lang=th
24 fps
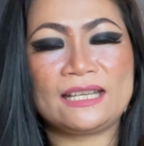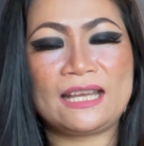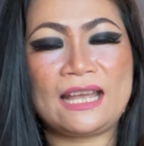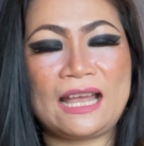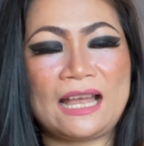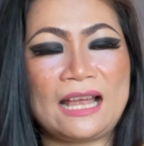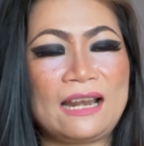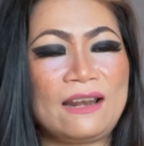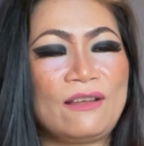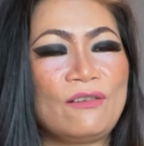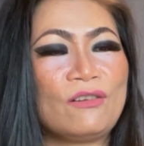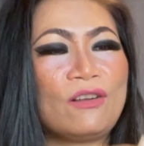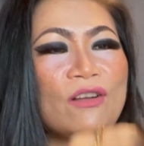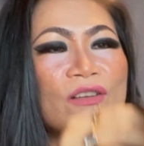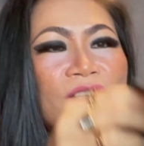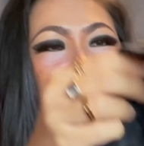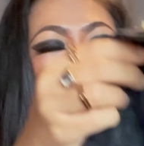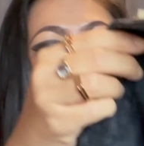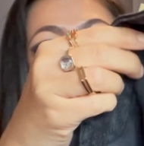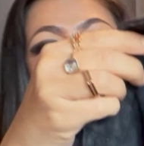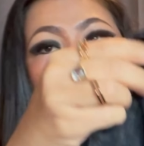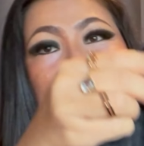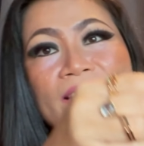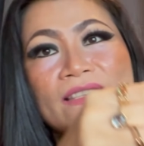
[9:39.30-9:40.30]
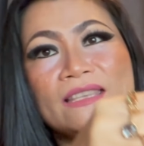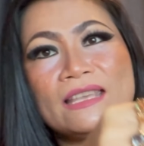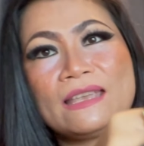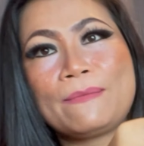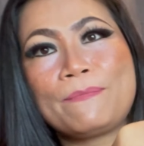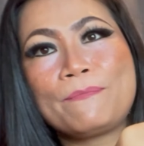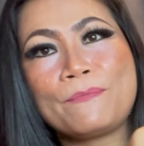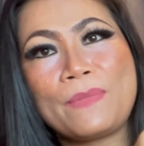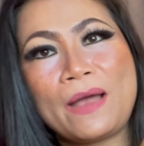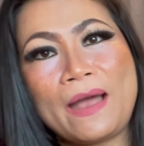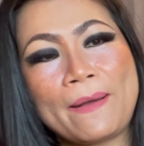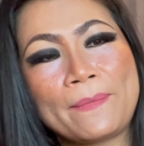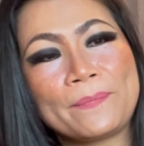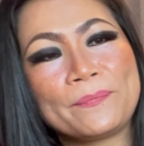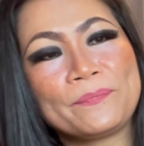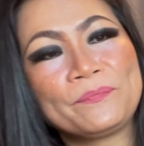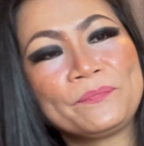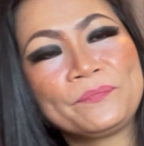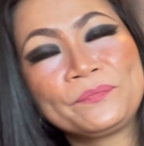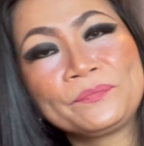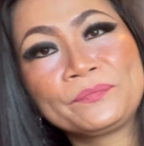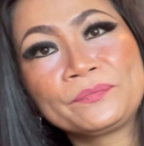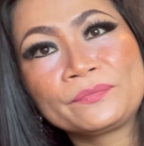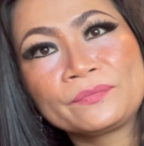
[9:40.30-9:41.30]
นะคะแล้วก็จะเป็นซิปแบบ
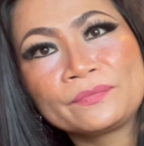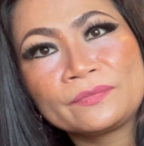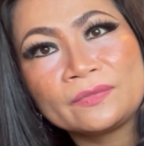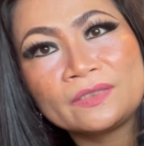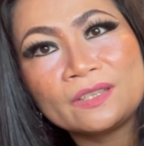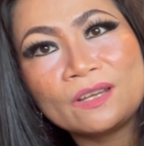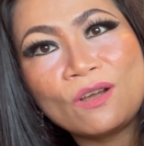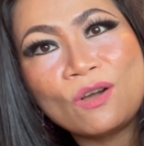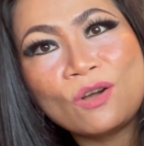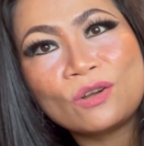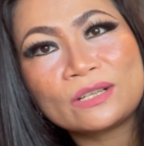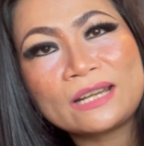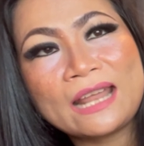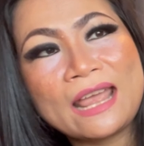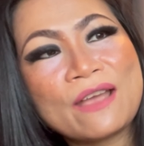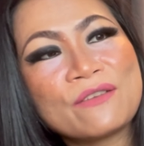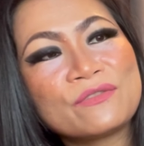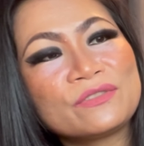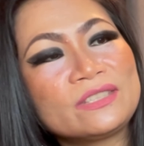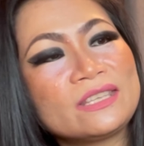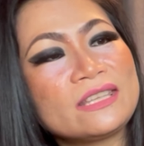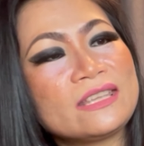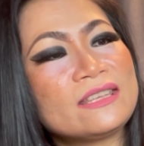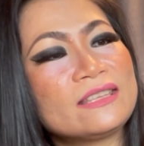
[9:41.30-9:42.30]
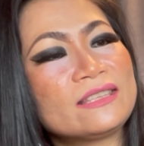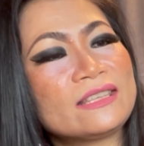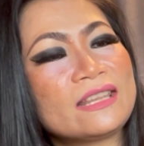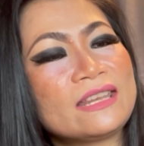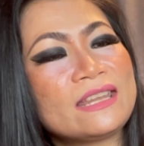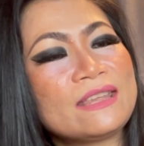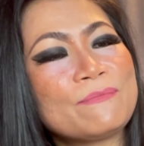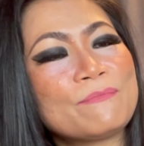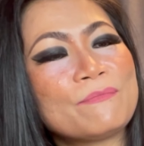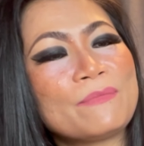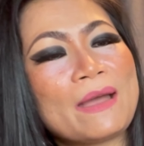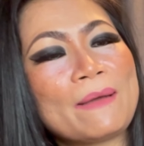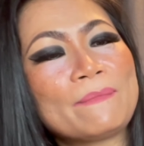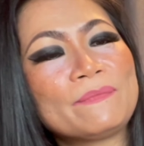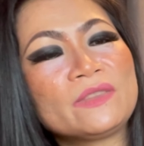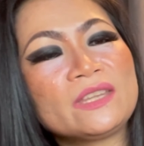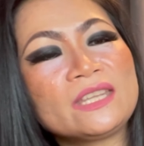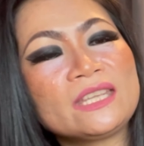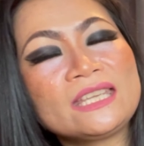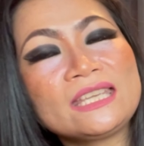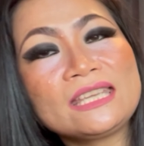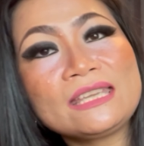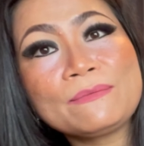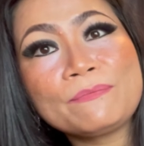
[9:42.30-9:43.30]
ออกแนวสีสนิมแบบ
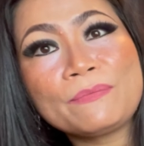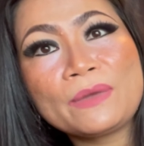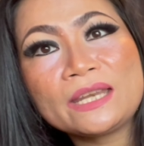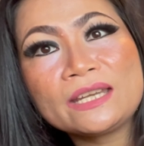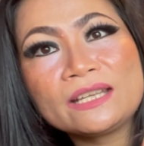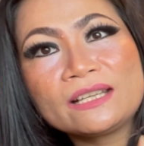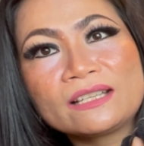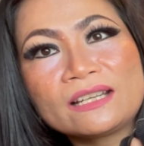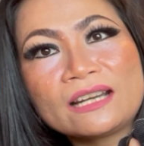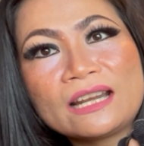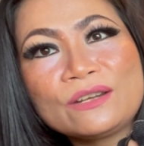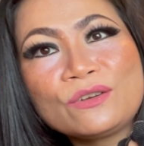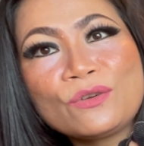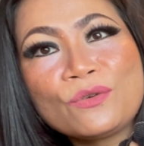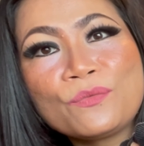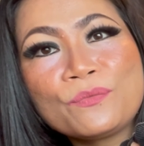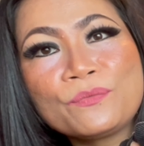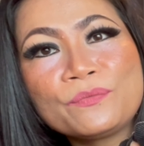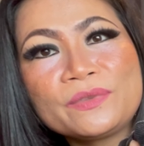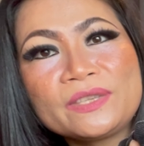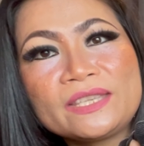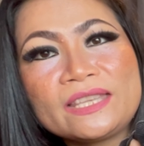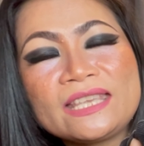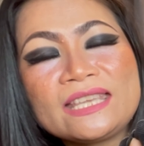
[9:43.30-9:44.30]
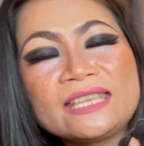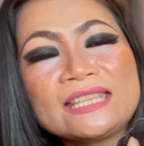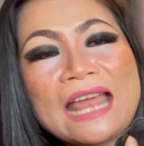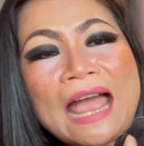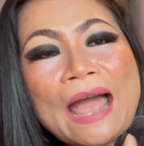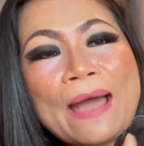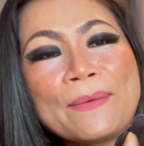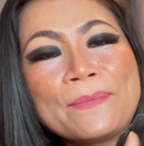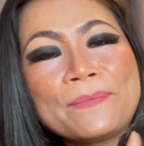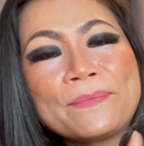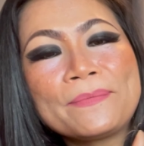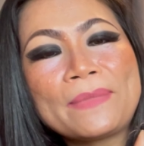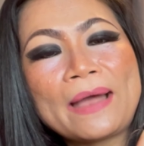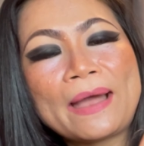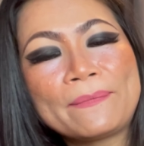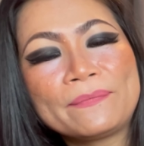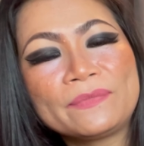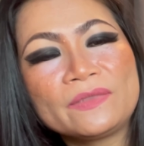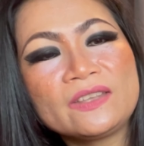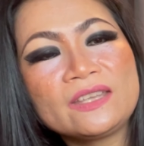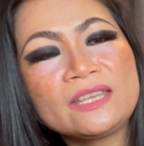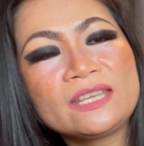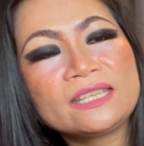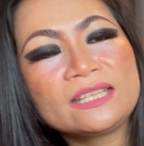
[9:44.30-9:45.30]
นี้เป็นกระดุมสีดำแบบ
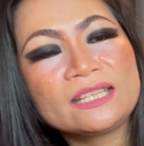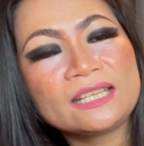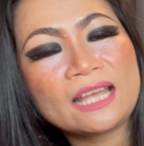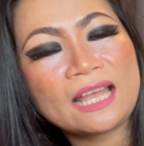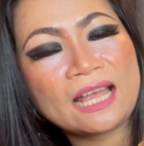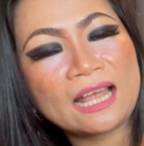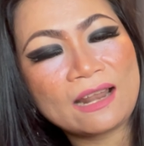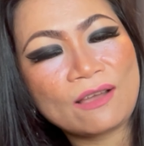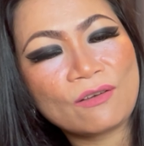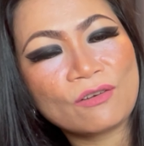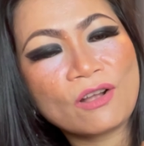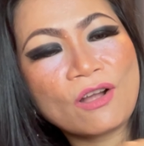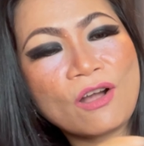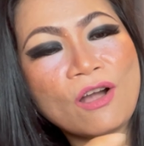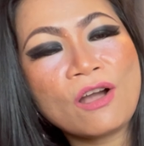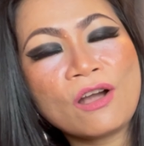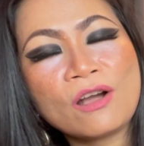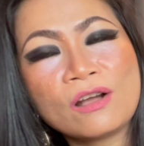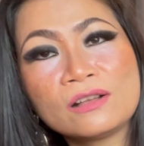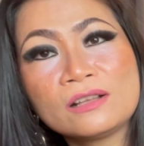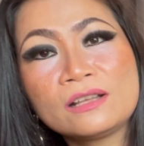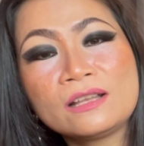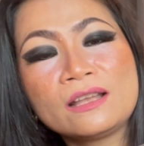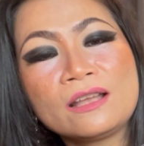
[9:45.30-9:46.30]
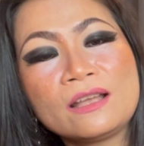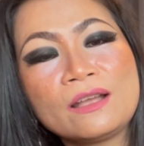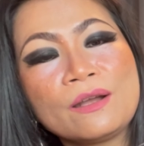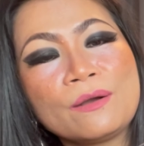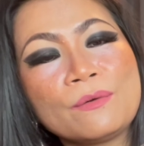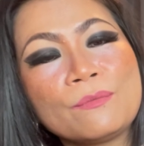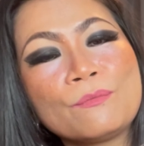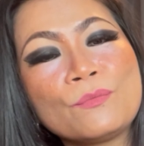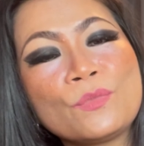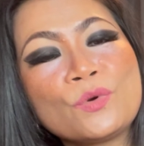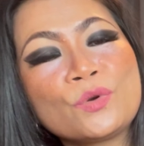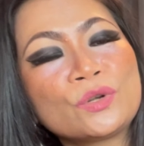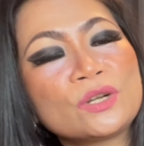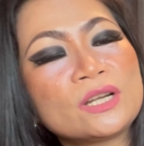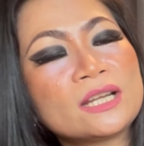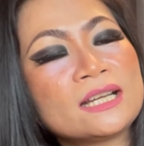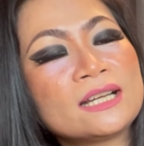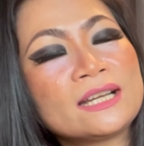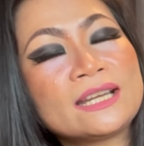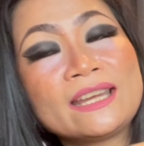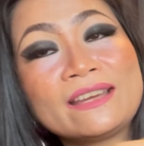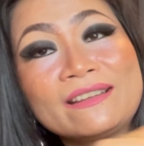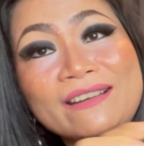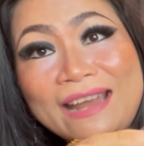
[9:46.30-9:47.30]
นี้นะคะ แล้วก็หมุด
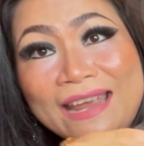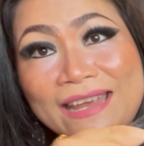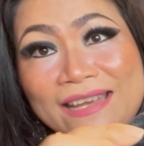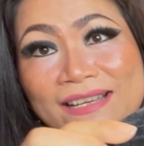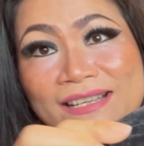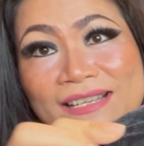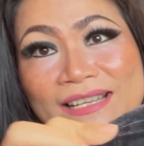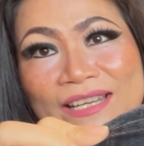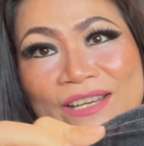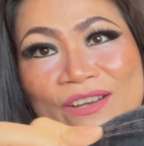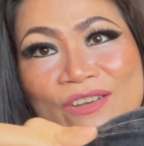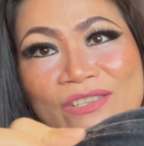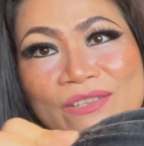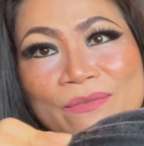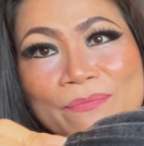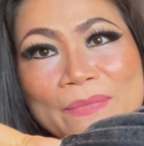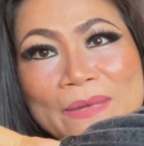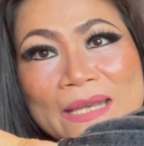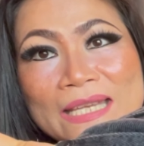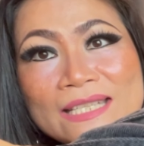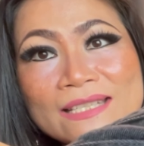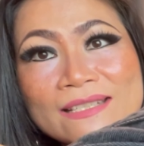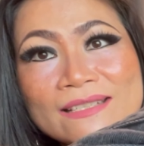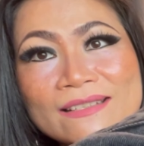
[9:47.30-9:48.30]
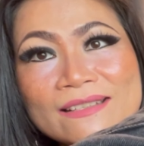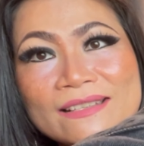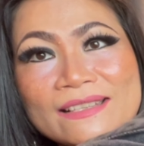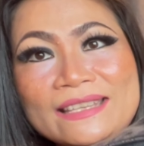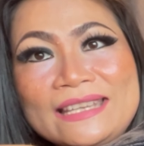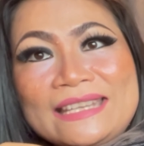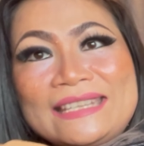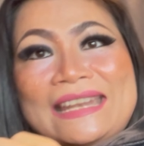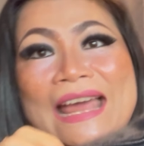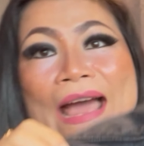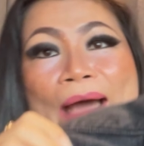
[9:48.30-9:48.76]
เอ่ยอะไรเอ่ยก็จะเป็นสี